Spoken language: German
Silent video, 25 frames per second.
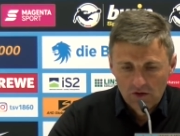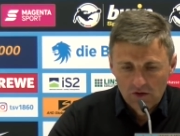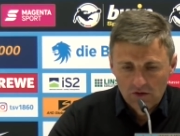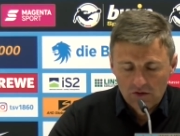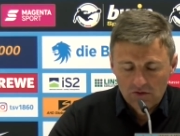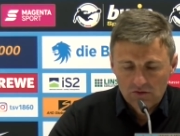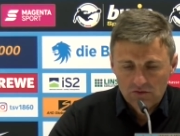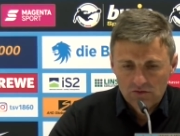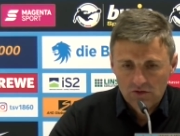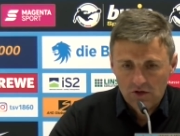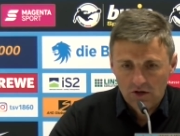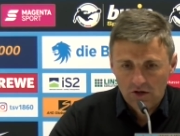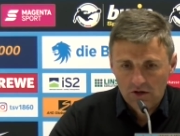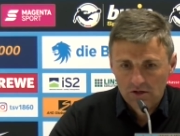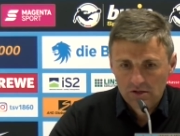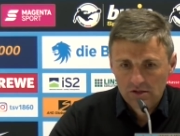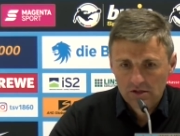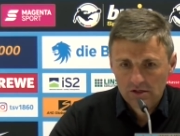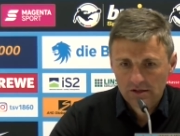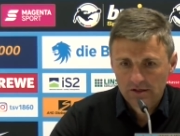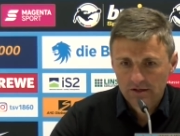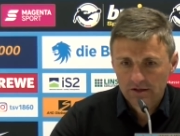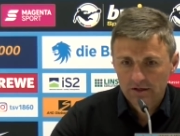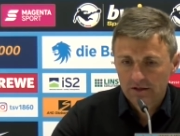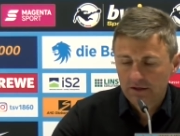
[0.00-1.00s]

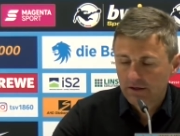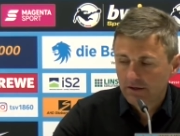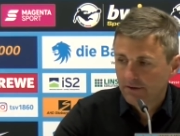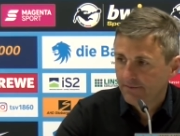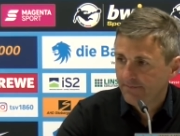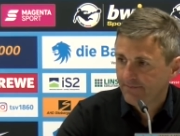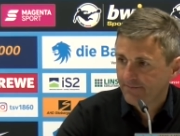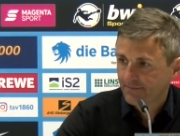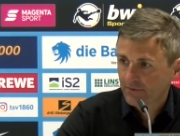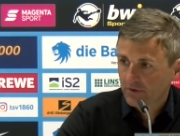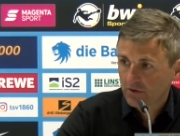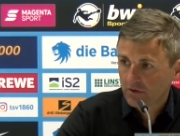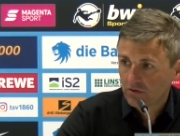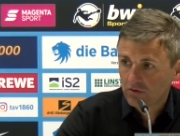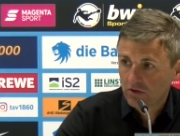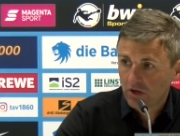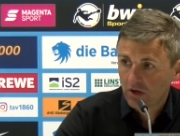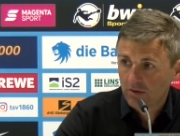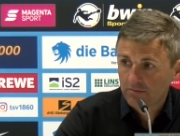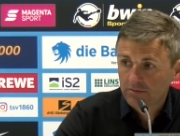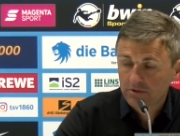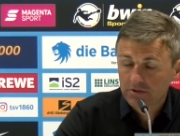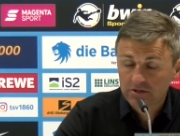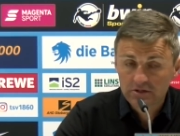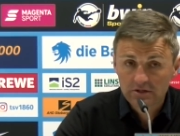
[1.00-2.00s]
Ja, äh, guten
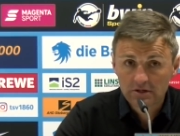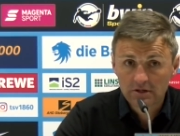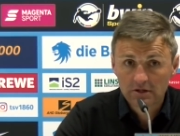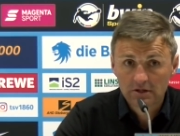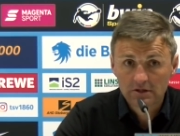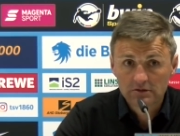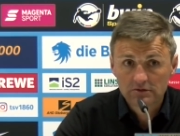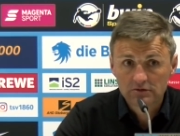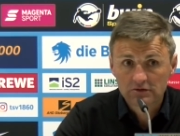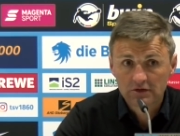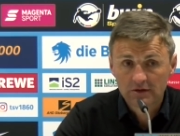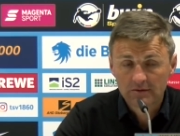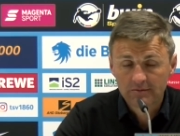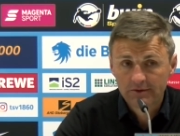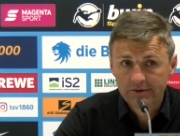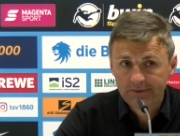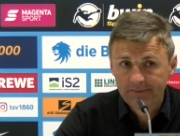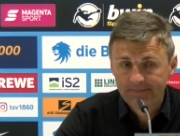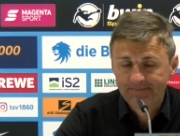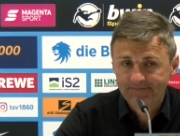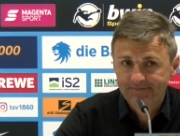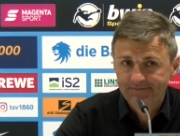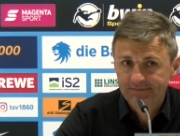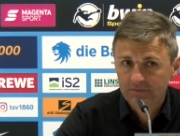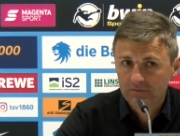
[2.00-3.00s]
Abend äh,
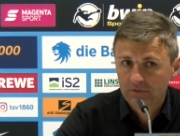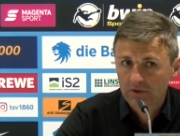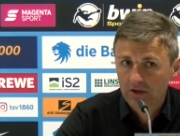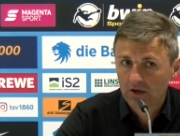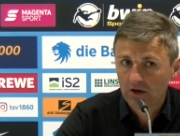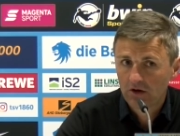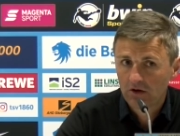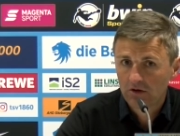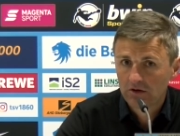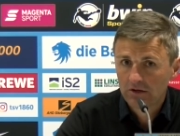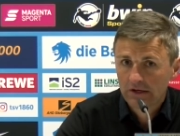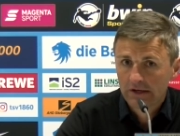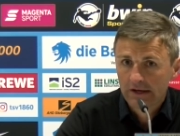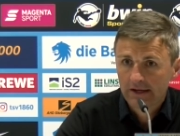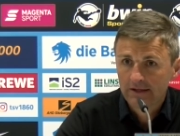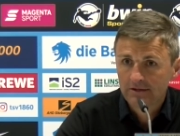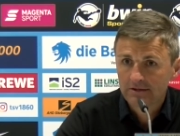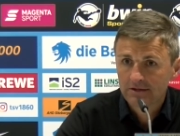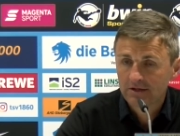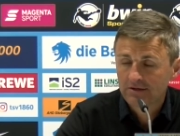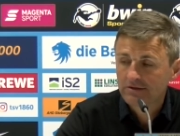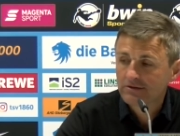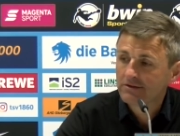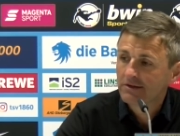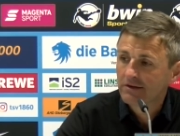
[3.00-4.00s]
zusammen. Ja,
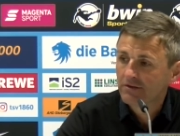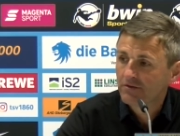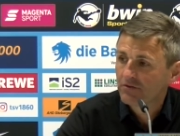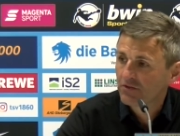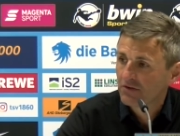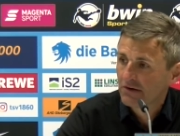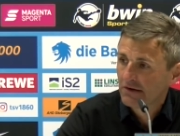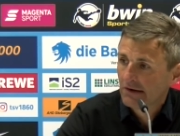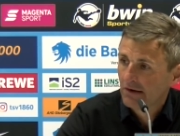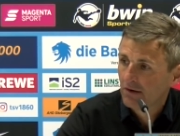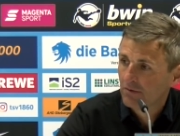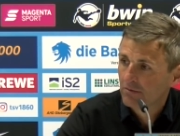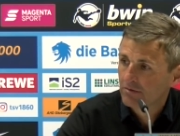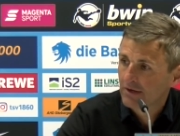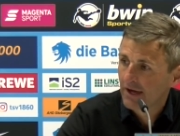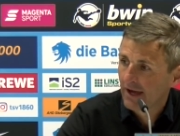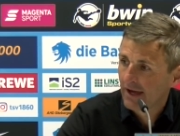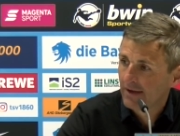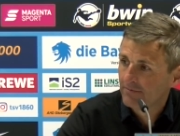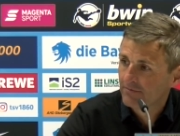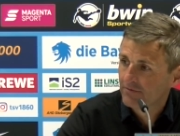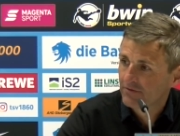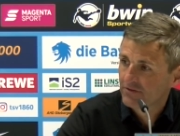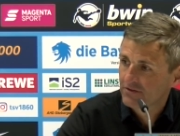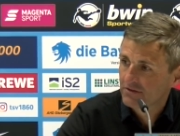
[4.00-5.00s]
intensiv
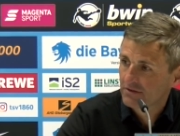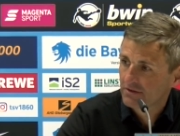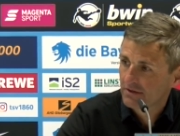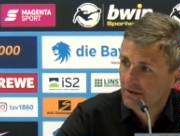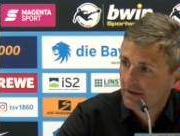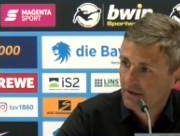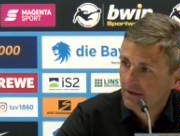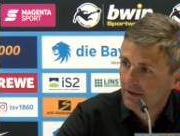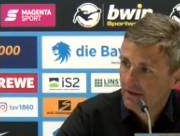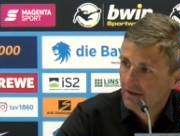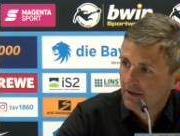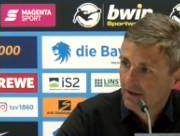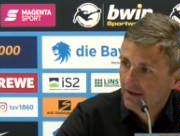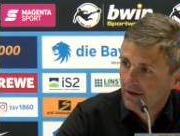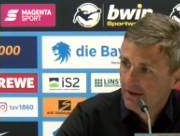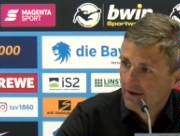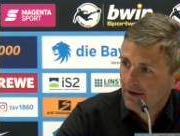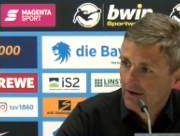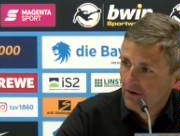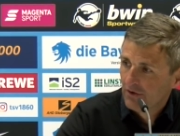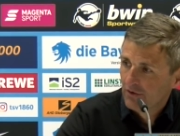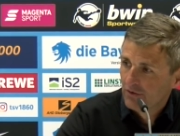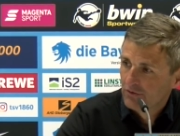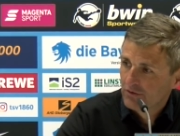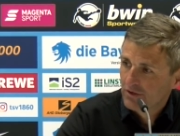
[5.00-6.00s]
umkämpft
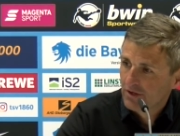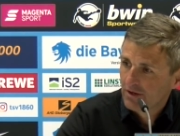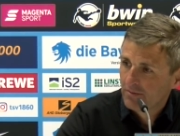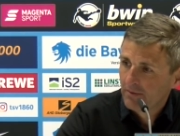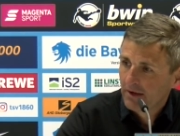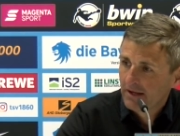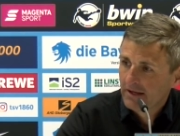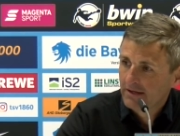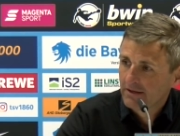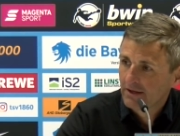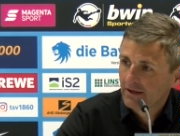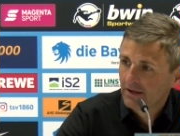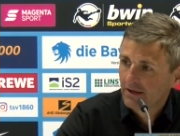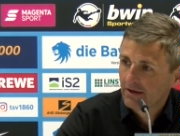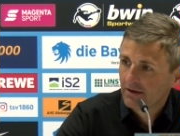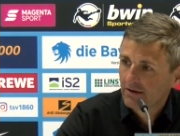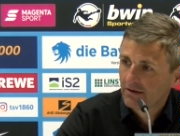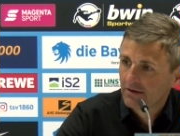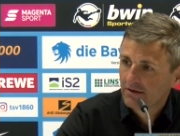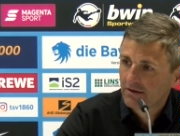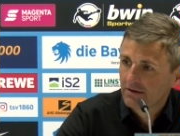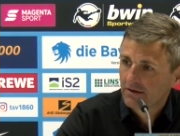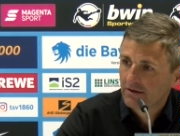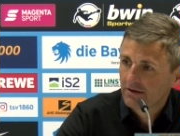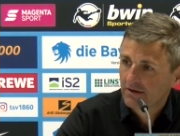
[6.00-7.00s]
und am Ende
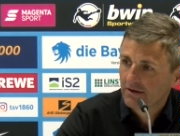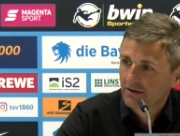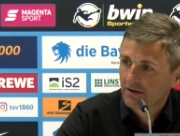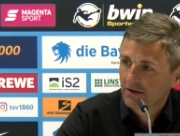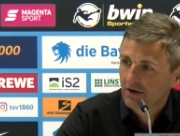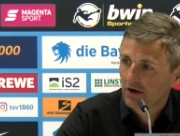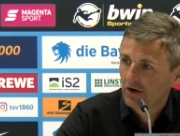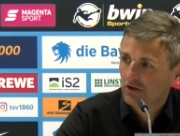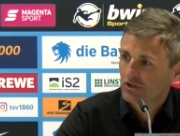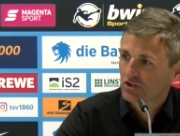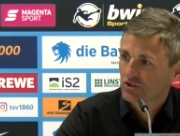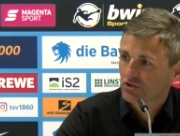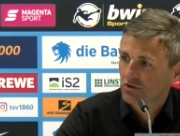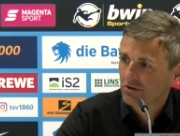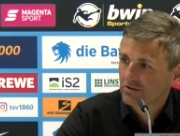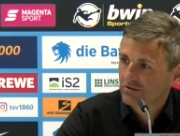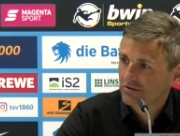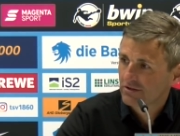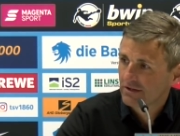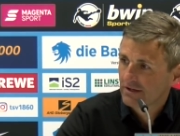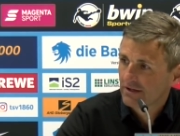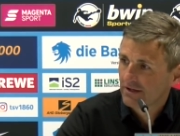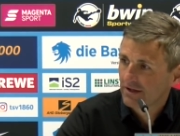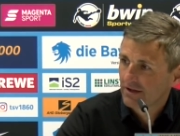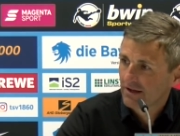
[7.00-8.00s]
äh,
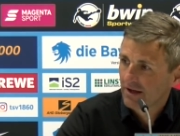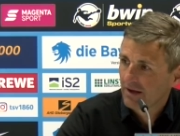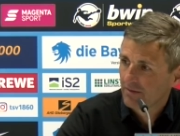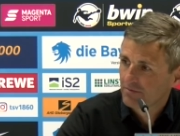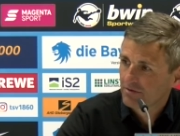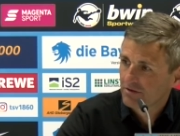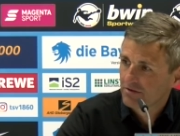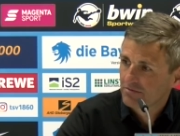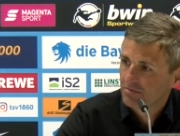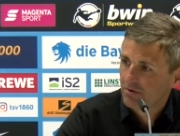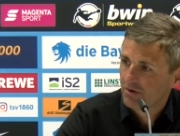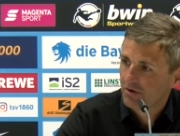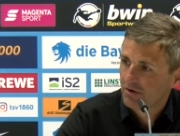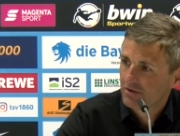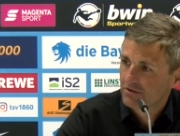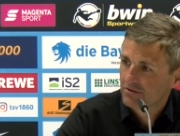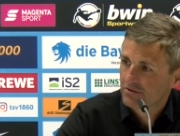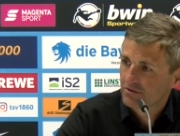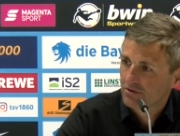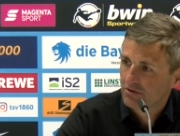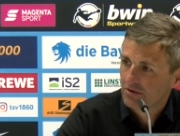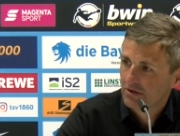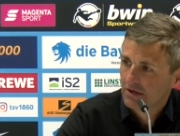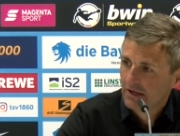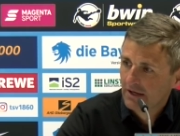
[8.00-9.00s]
kaltschnäuzig. Ich glaube, das war halt
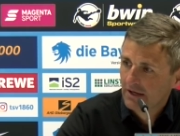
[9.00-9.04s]
so,